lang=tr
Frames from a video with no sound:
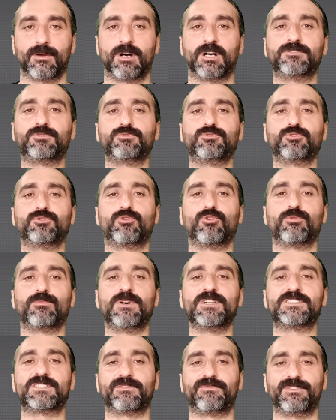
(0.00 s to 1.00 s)
Atatürk
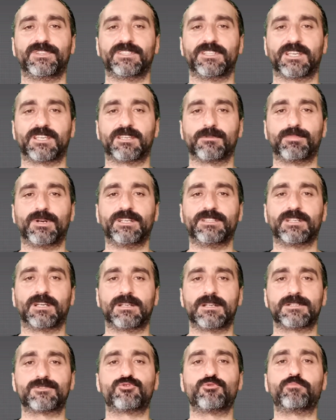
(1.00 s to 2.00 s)
Orman Çiftliği'ndeki
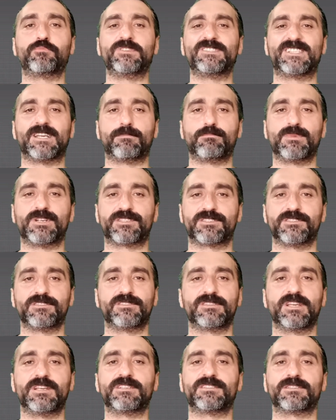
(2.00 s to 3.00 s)
baytarlar sürpriz yapmak
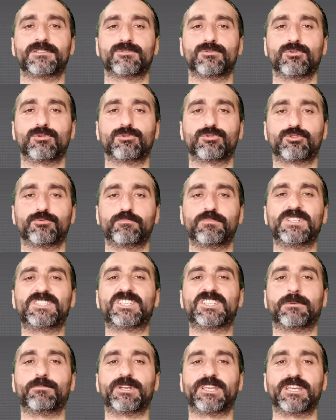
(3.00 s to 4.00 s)
için derisini doldurup bir
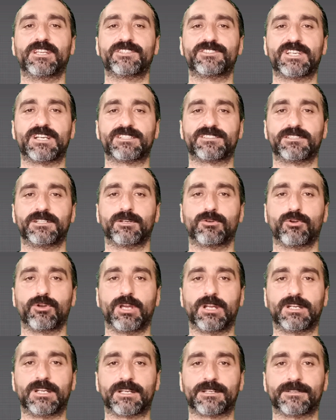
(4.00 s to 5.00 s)
camaken içerisine
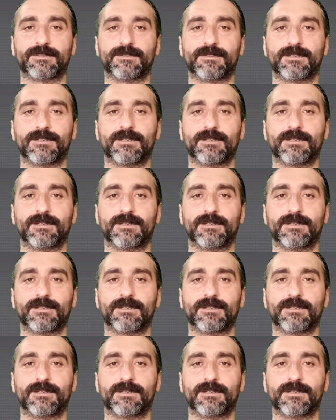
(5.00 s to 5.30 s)
koyarlar.